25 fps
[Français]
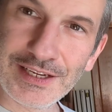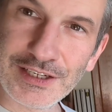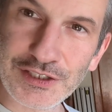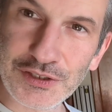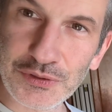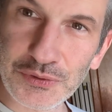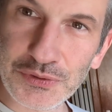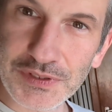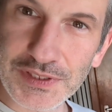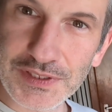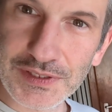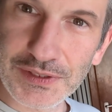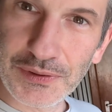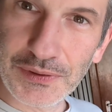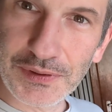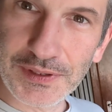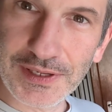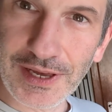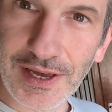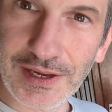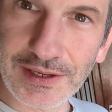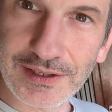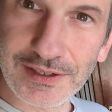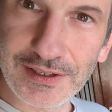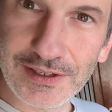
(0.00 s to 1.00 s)
J'ai aussi
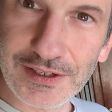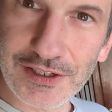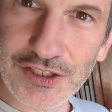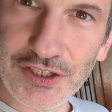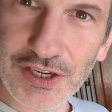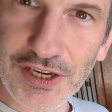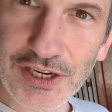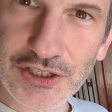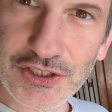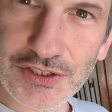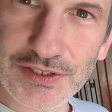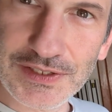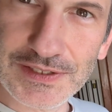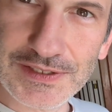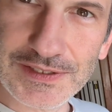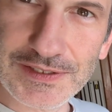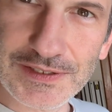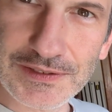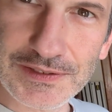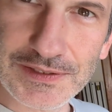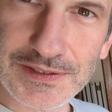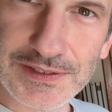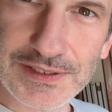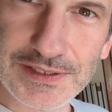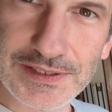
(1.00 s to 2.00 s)
craqué, j'ai racheté
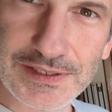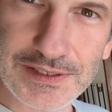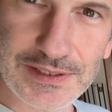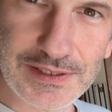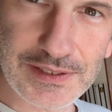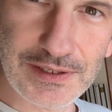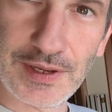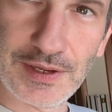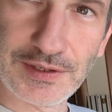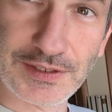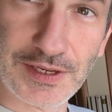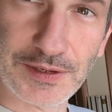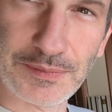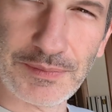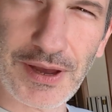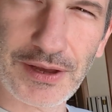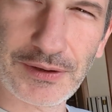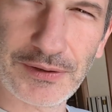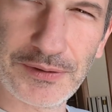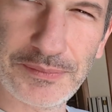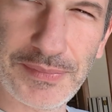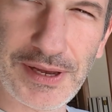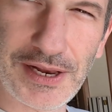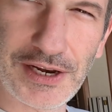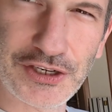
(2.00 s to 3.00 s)
ceci. C'est une
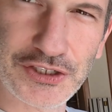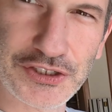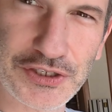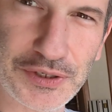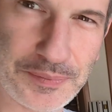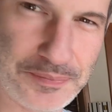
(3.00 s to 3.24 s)
marque belge.